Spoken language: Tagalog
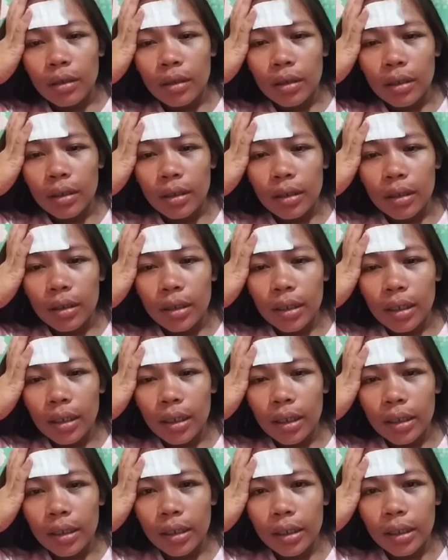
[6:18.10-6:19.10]
Ah,
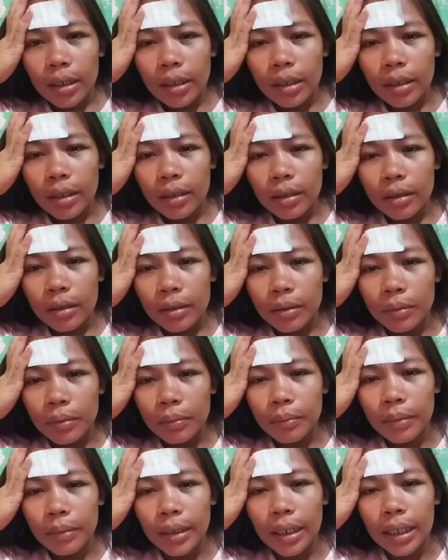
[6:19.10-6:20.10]
lala ni
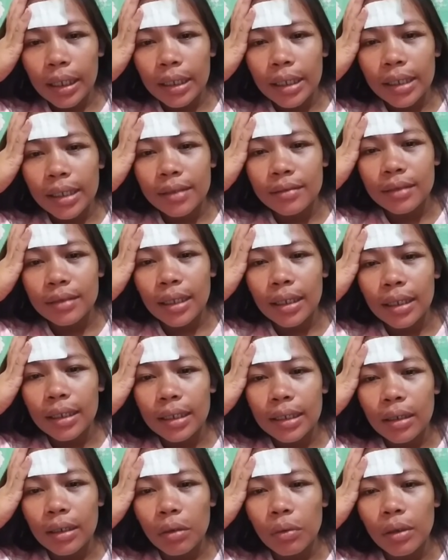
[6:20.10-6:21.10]
Bilagas
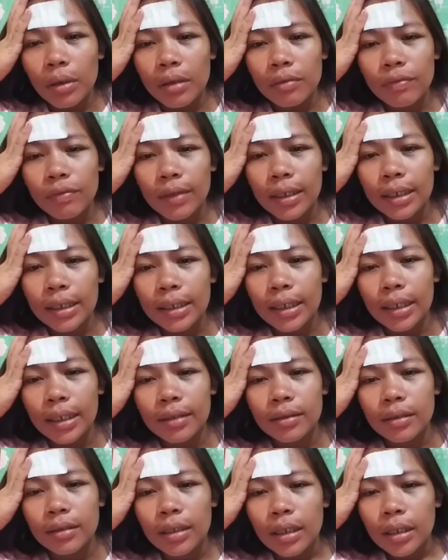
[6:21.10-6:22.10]
Alikaway
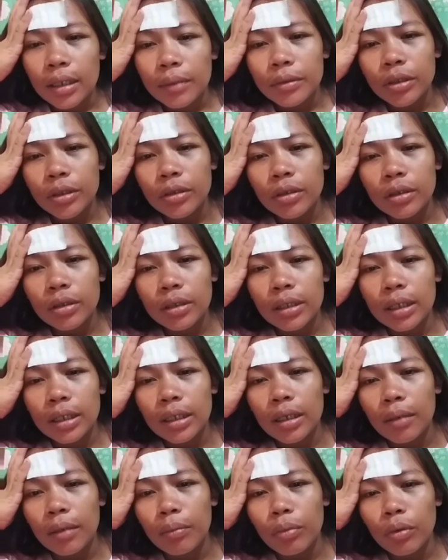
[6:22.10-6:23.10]
Faldas sa
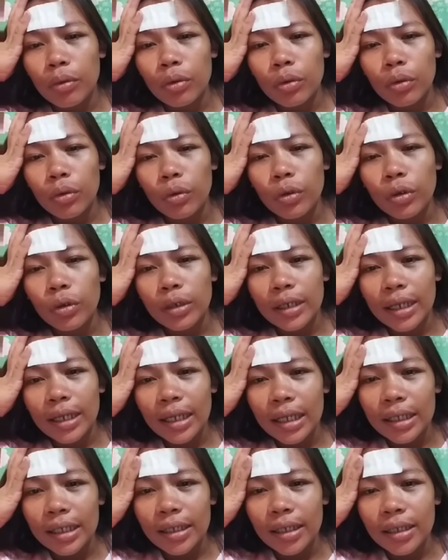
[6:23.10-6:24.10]
taga Buroon,
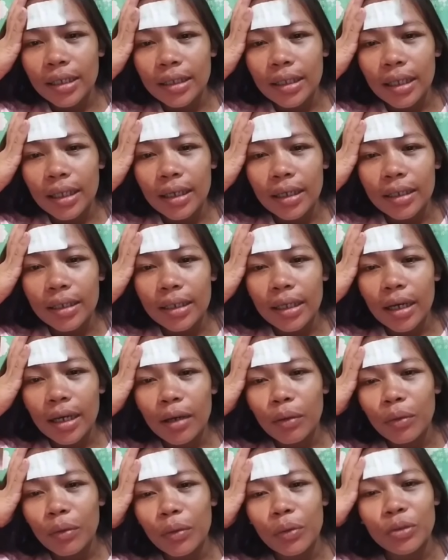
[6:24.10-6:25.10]
Iligan, taga
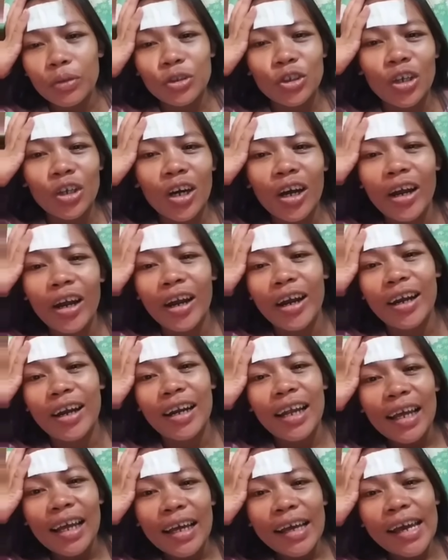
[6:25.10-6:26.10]
diha
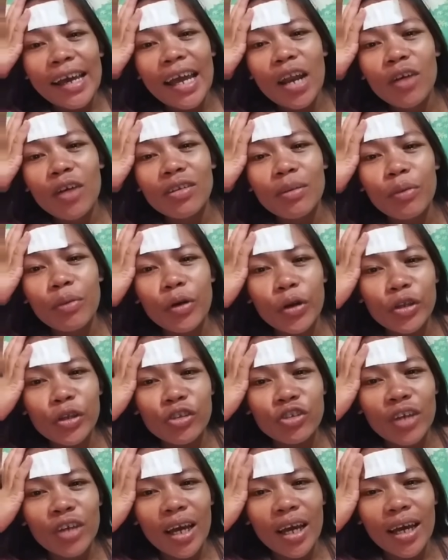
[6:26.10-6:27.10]
Char. Hello sa
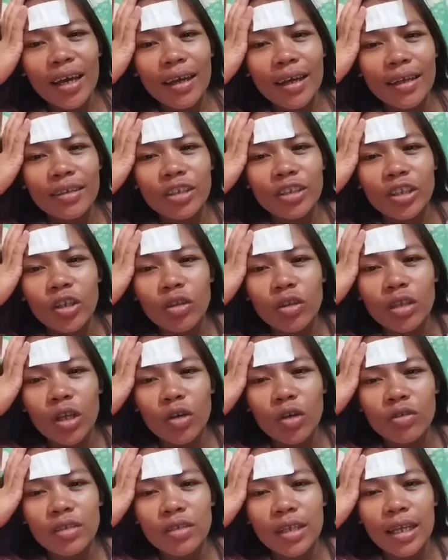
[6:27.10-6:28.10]
Buroon dyan!
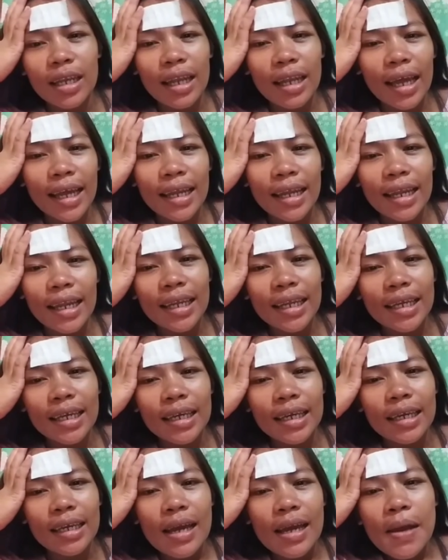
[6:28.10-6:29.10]
Shoutout daw si
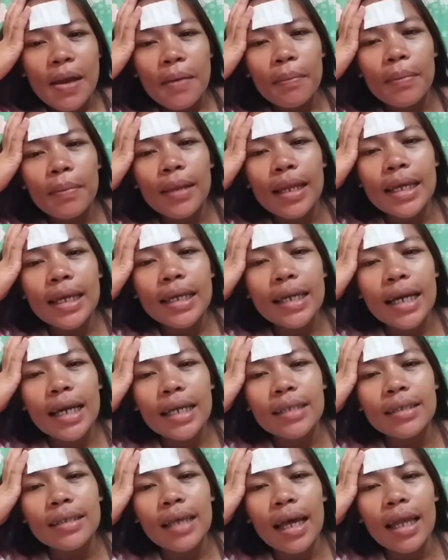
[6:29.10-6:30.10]
Lailani,
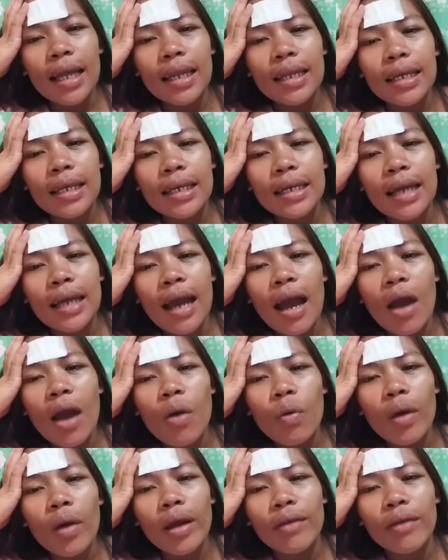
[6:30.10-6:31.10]
Biligas, Alik,
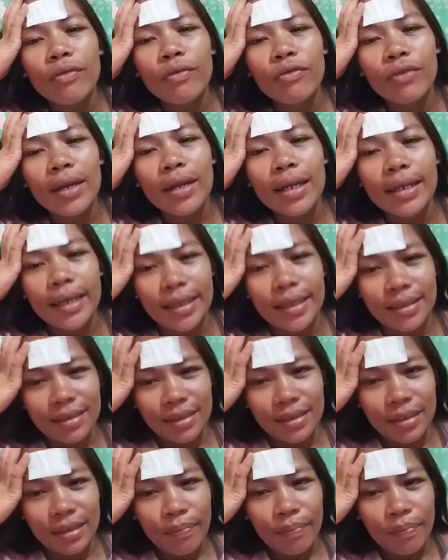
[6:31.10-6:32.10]
Hawaii, Faldas.
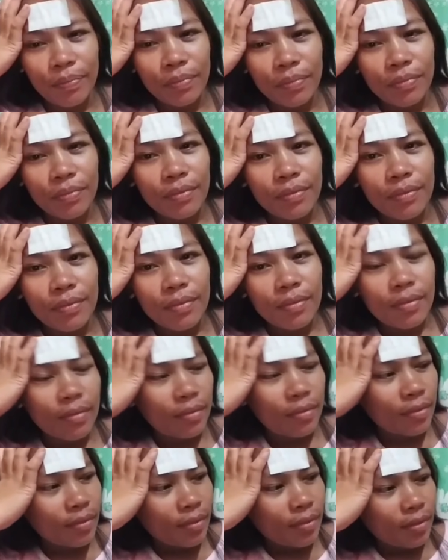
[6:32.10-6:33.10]

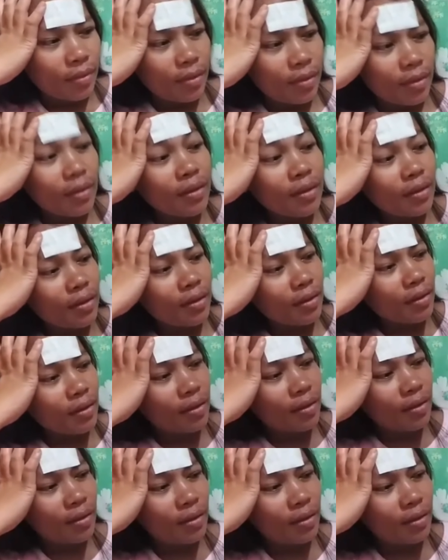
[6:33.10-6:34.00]
Hawaii? Hmm.